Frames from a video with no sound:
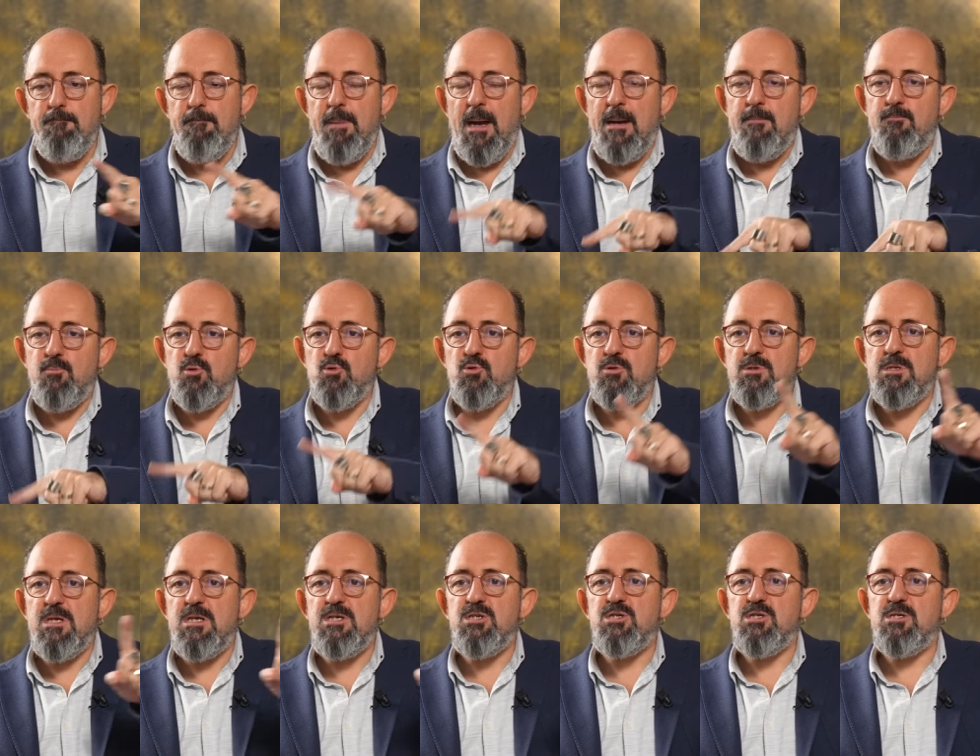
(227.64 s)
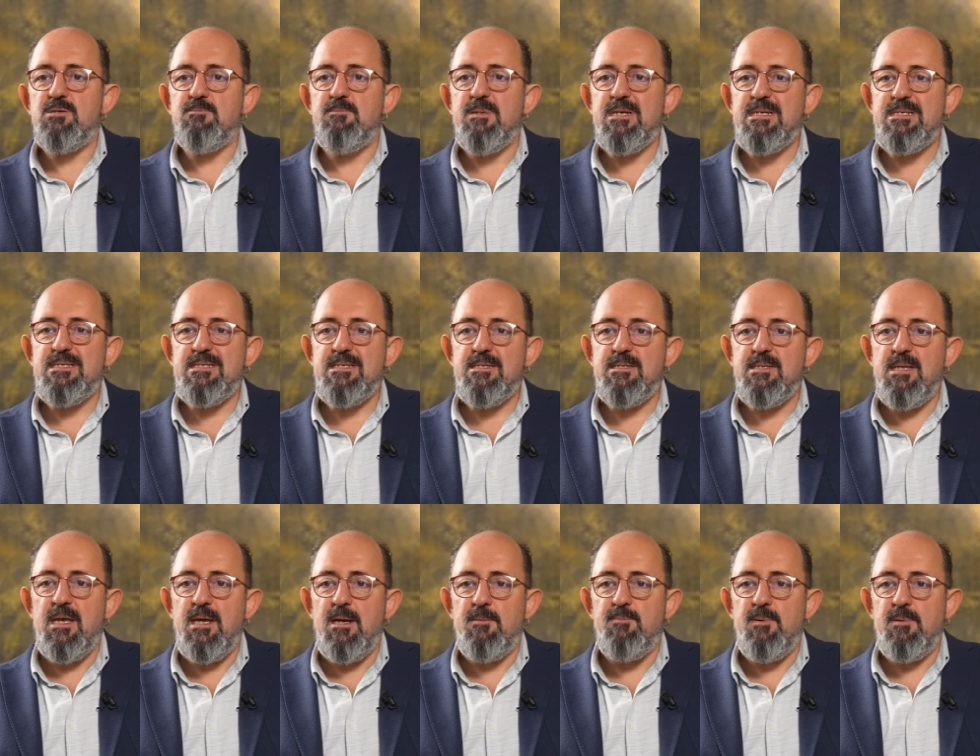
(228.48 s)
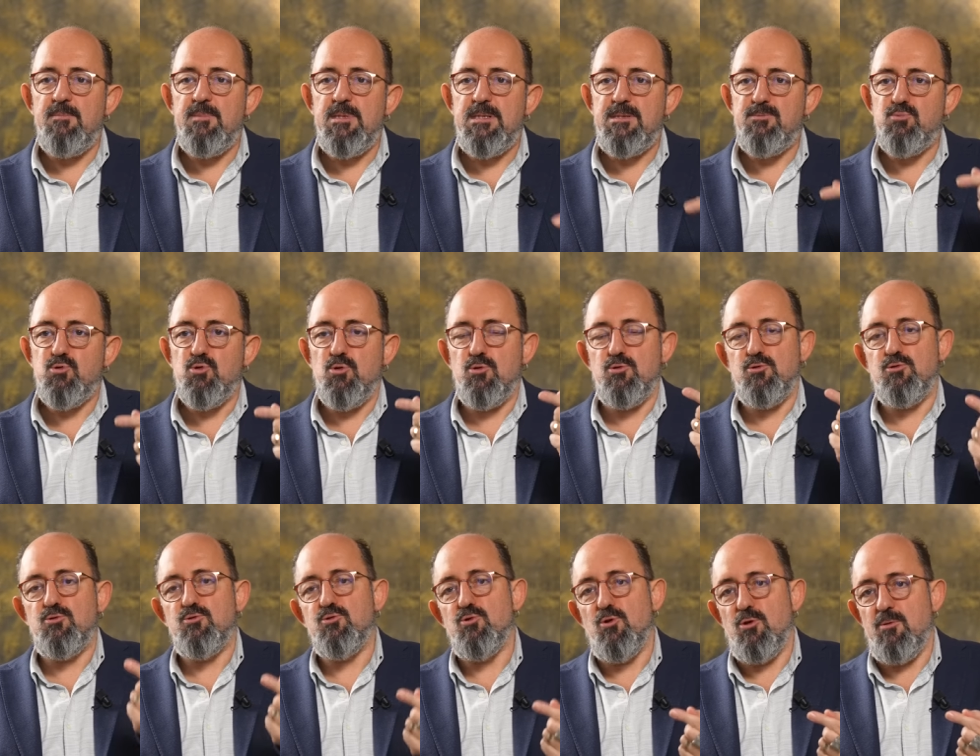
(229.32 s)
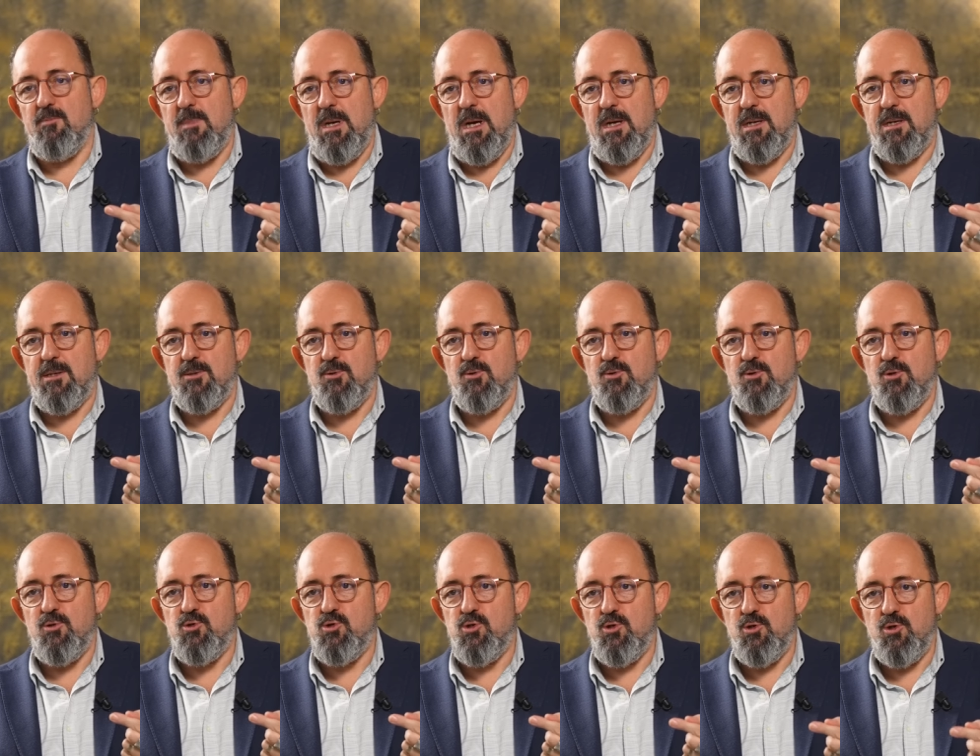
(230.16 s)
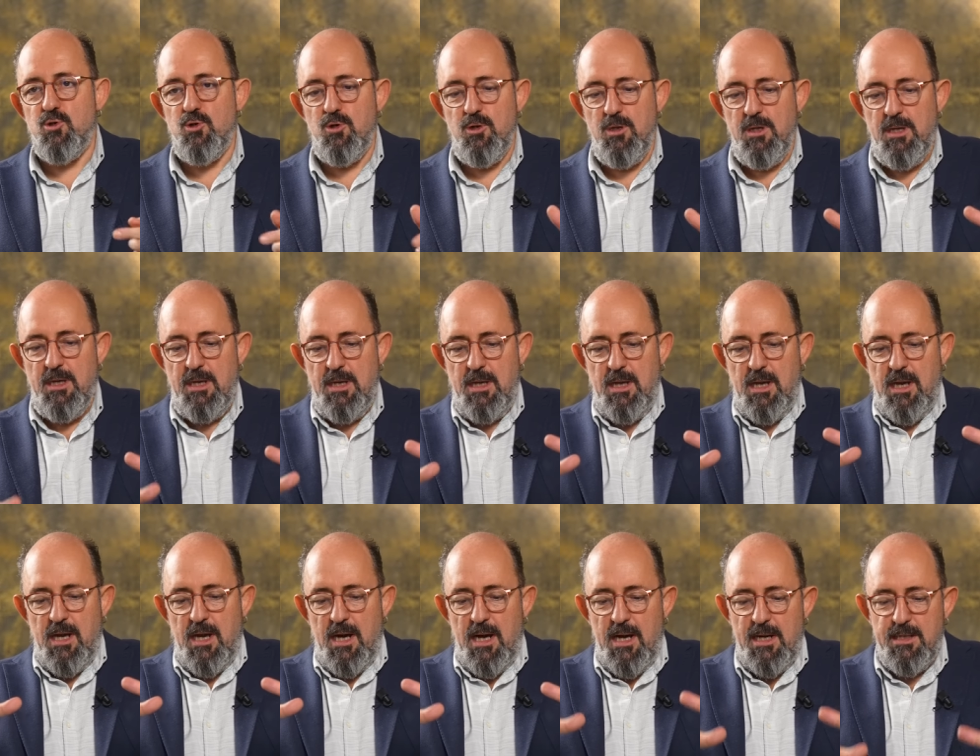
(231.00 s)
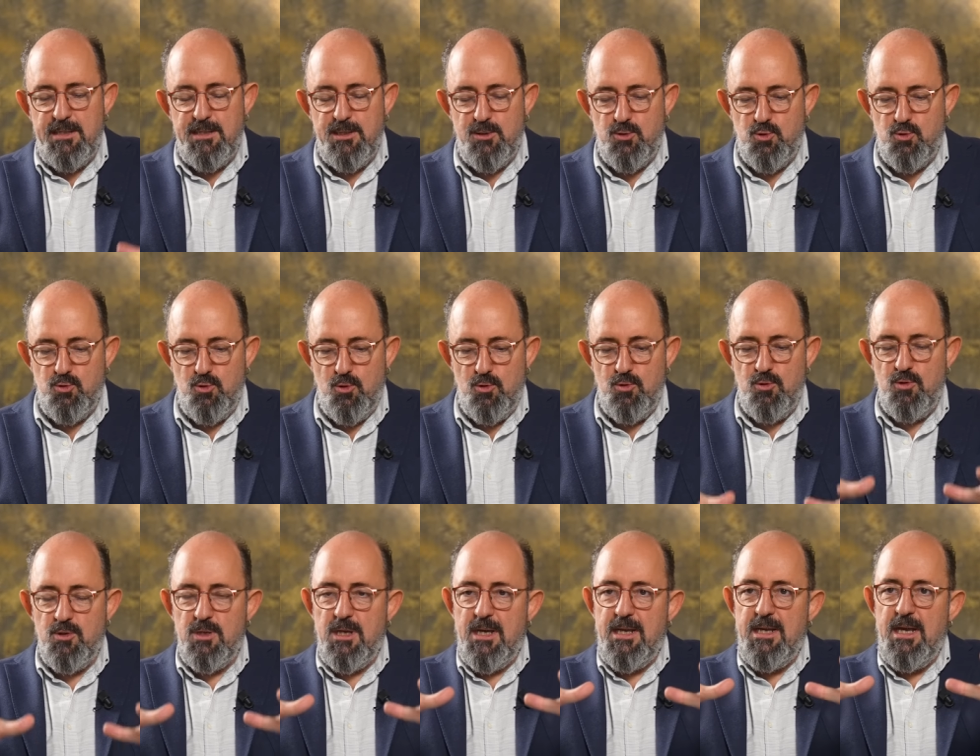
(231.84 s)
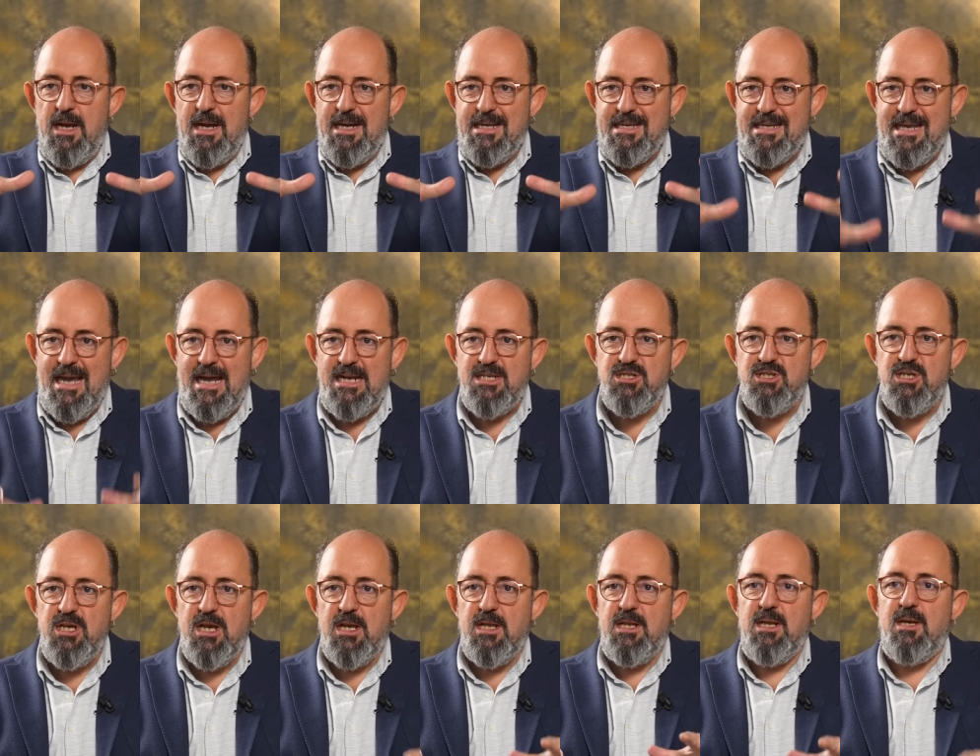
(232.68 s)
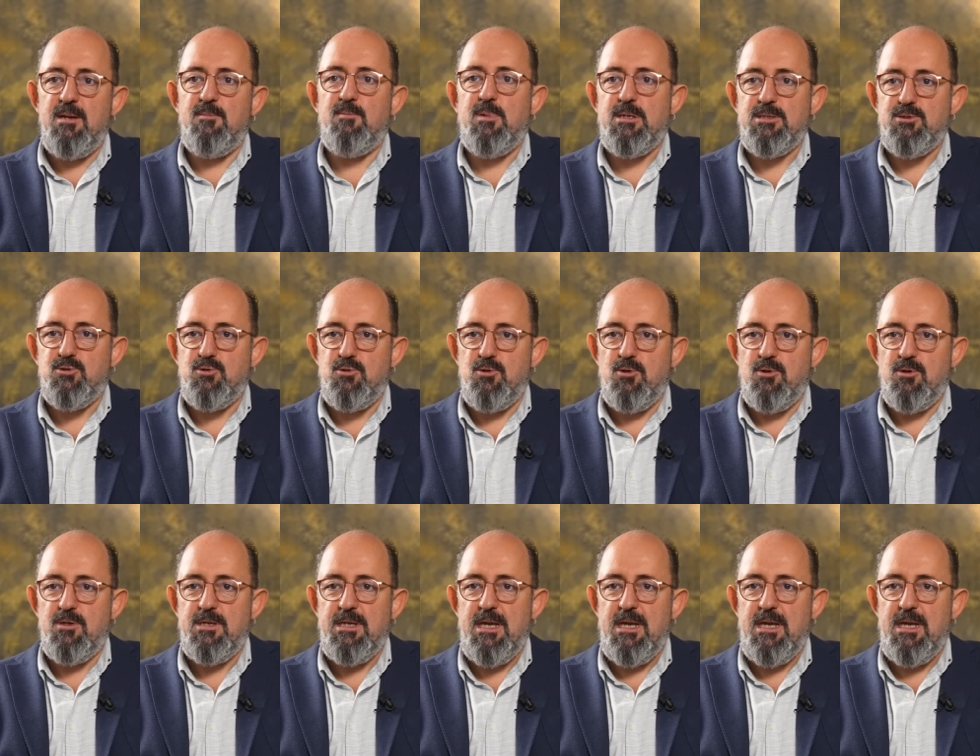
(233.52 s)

ben bunu değiştirmek için ne yapabilirim sorusunu sorma hakkın oluyor. Çünkü artık sorunun ayağı gerçekliğe basıyor.